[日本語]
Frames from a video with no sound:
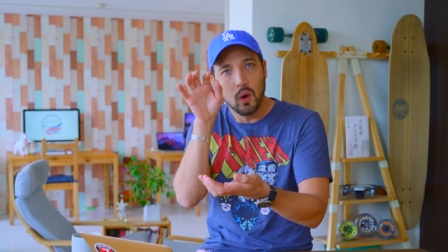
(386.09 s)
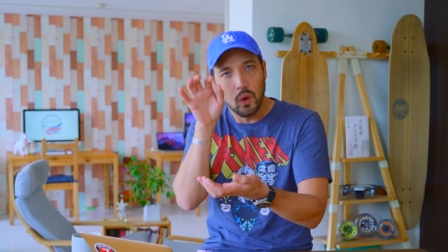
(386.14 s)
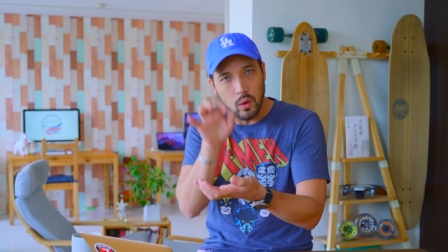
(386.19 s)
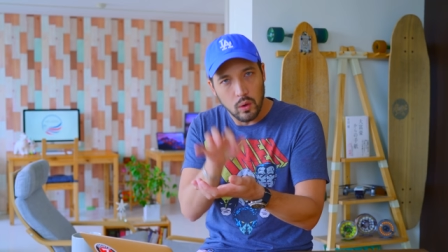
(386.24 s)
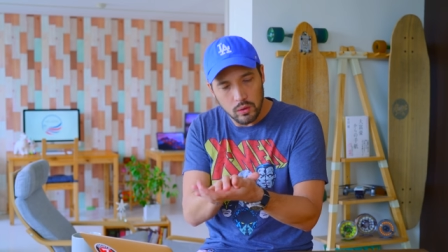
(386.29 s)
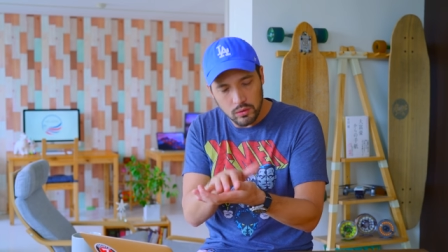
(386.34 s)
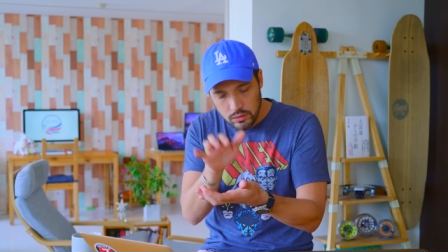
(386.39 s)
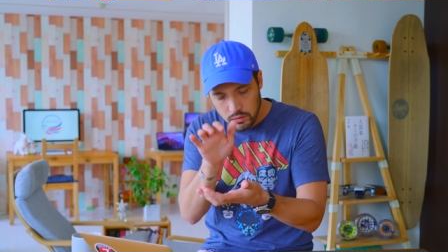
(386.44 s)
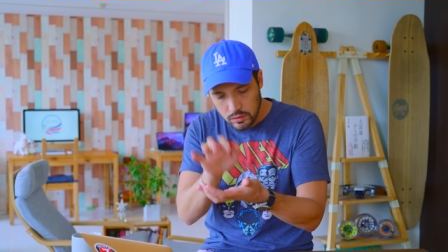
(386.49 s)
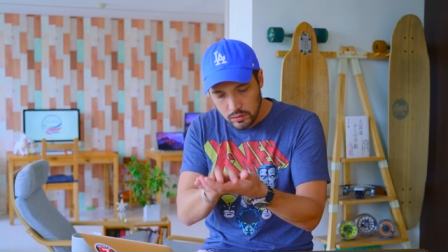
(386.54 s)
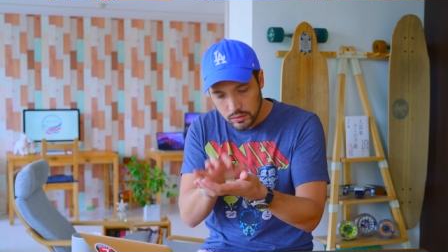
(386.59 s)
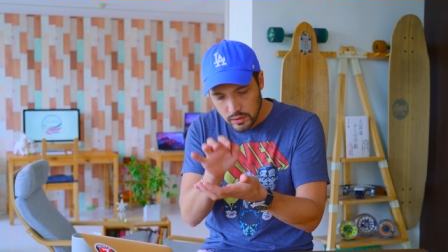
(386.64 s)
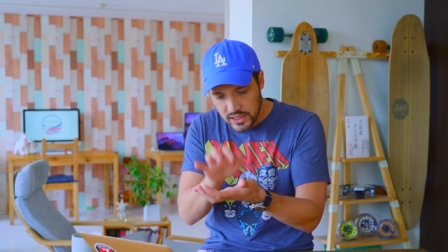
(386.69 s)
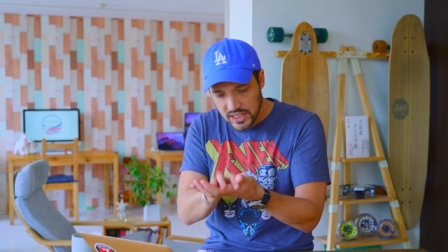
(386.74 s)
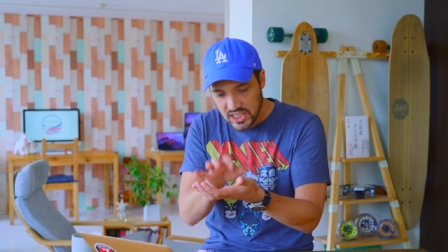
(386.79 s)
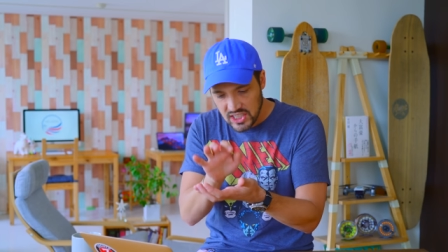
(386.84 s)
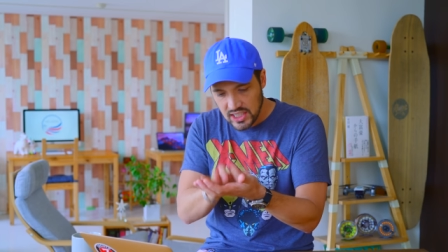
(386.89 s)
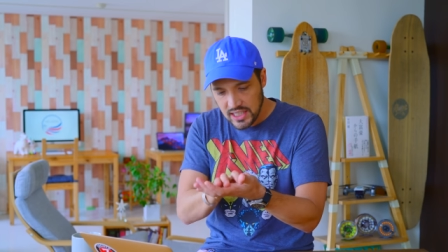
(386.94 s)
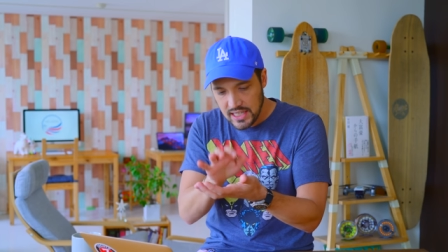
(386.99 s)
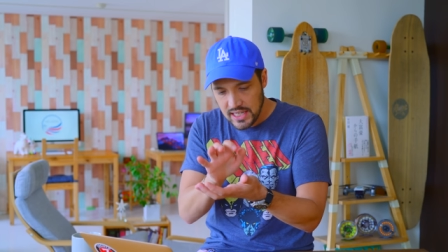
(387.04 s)
本当
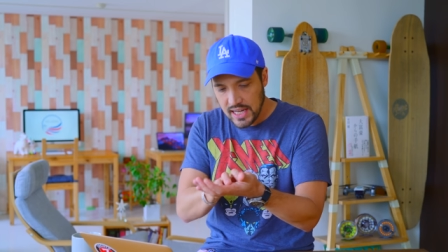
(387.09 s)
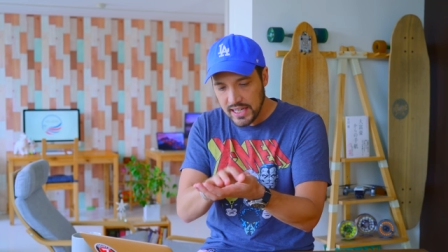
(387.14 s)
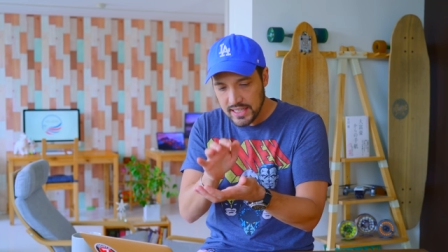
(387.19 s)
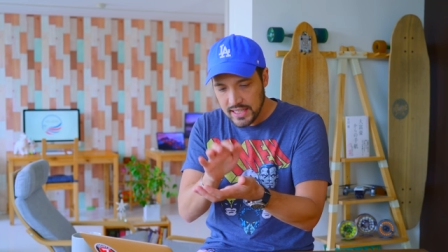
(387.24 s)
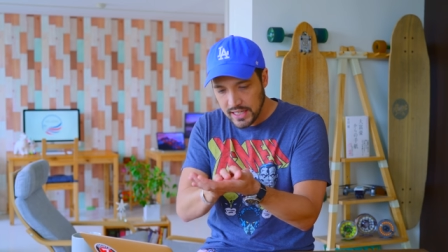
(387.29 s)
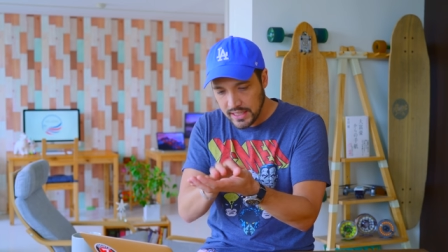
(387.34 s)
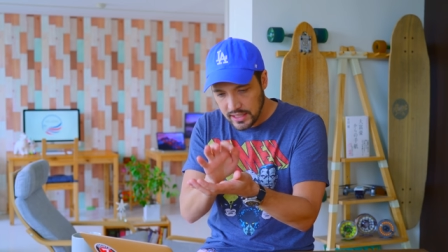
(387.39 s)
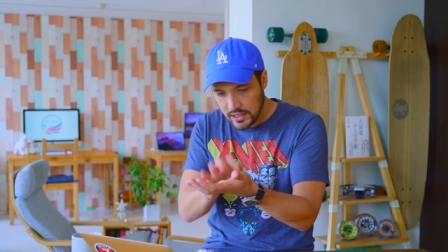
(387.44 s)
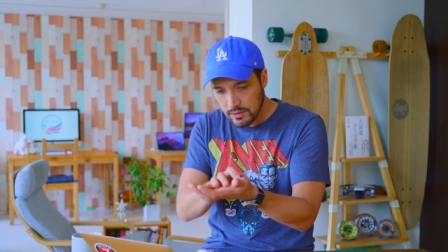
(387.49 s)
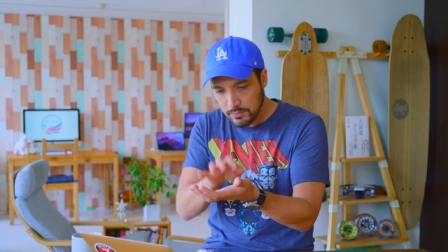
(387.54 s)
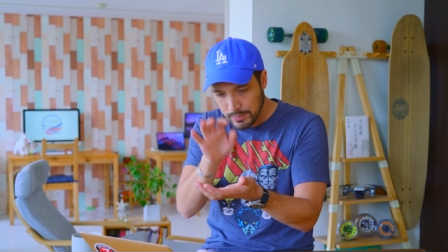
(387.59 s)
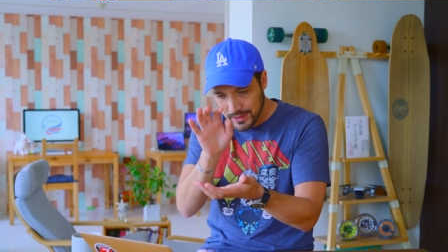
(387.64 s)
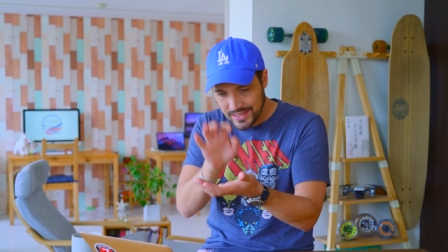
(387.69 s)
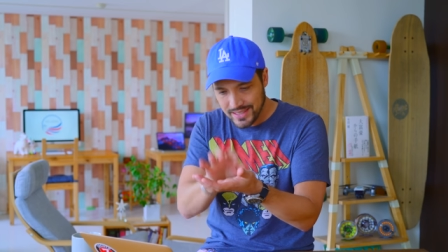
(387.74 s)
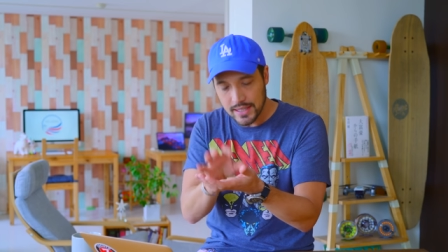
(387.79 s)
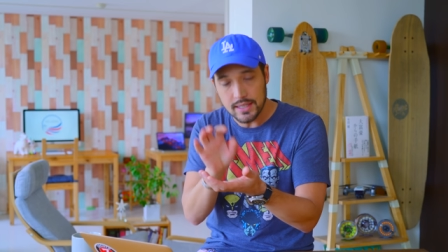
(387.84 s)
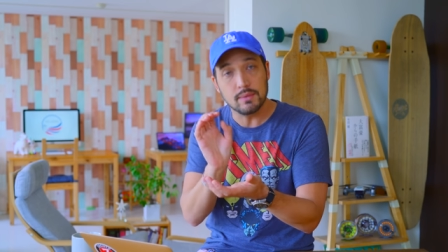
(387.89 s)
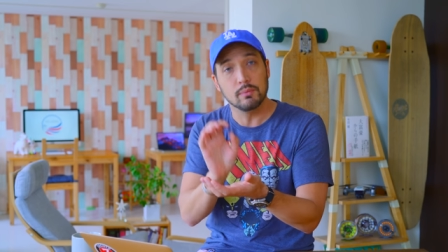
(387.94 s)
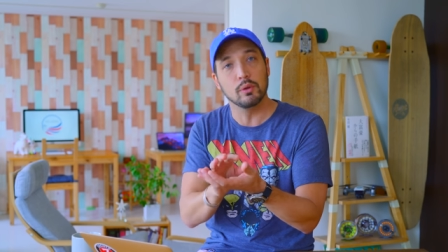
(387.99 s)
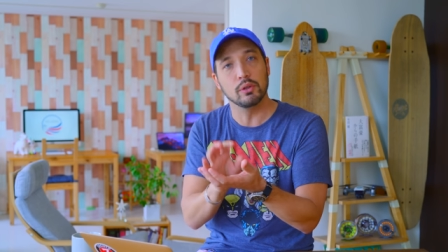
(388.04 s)
に信頼できる
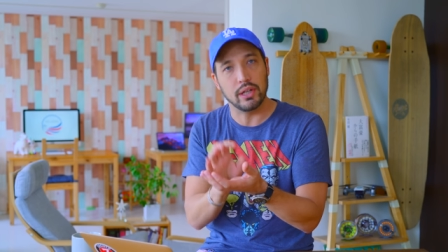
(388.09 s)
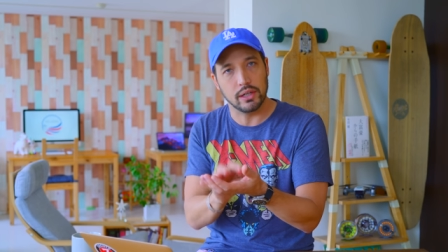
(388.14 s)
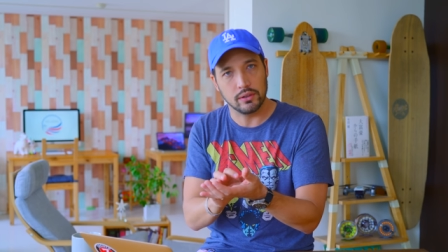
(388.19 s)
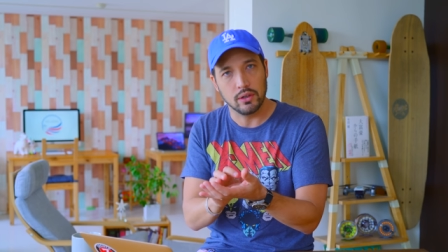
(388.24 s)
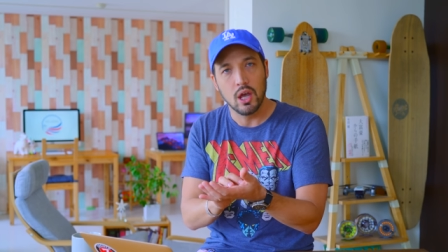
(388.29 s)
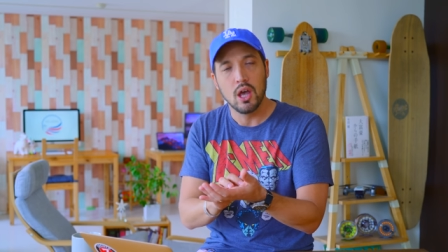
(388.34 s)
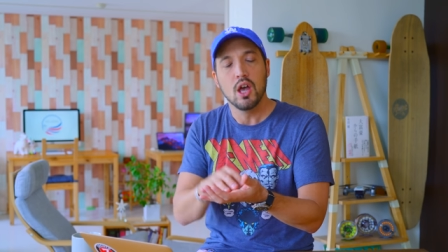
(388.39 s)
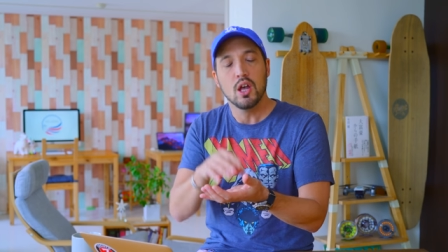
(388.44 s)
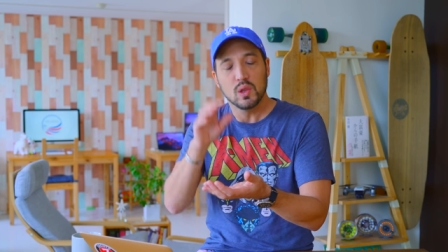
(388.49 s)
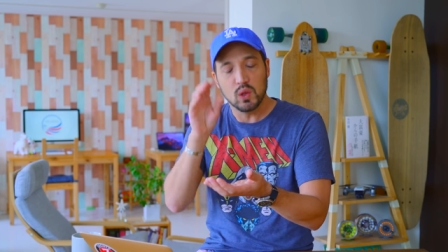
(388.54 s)
ビジネスモデル